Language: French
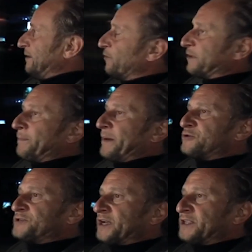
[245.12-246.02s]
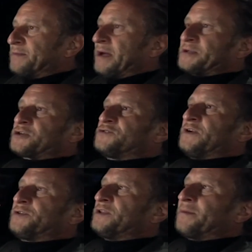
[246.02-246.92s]
Ah, il faudrait pas que je serre des mains parce que je
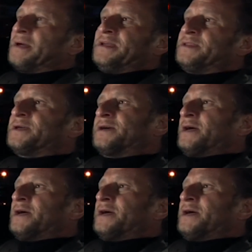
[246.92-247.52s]
viens de tenir ma bite.